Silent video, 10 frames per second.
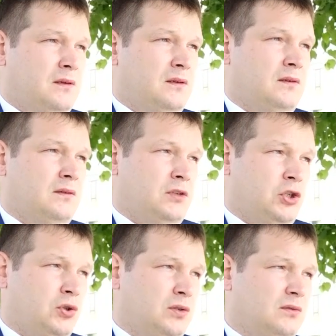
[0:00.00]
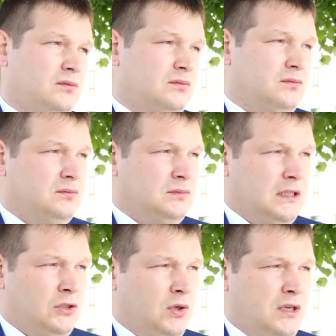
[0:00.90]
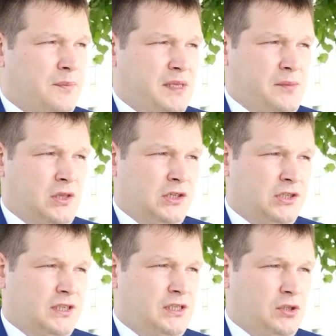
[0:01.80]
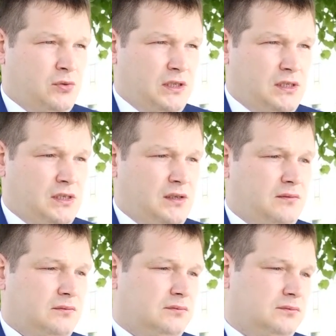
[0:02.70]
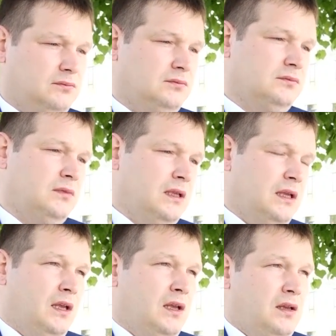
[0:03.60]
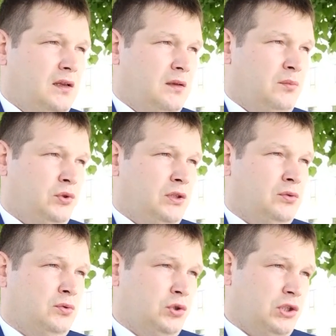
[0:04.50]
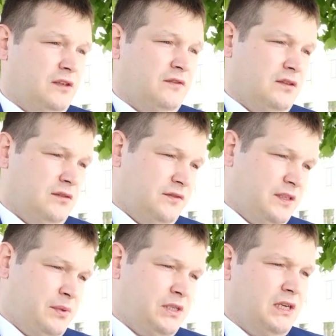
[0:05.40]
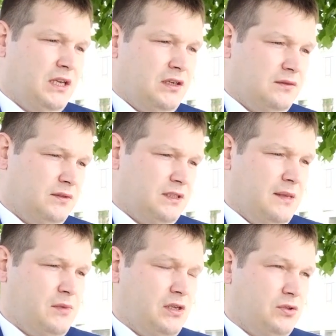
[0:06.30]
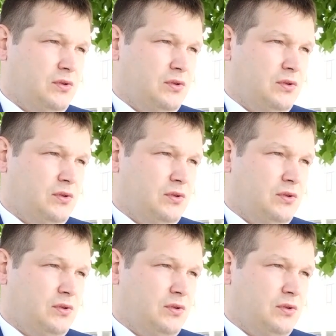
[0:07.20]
э, решен, как только эпидемиологическая ситуация э, будет улучшена в сопредельных с нами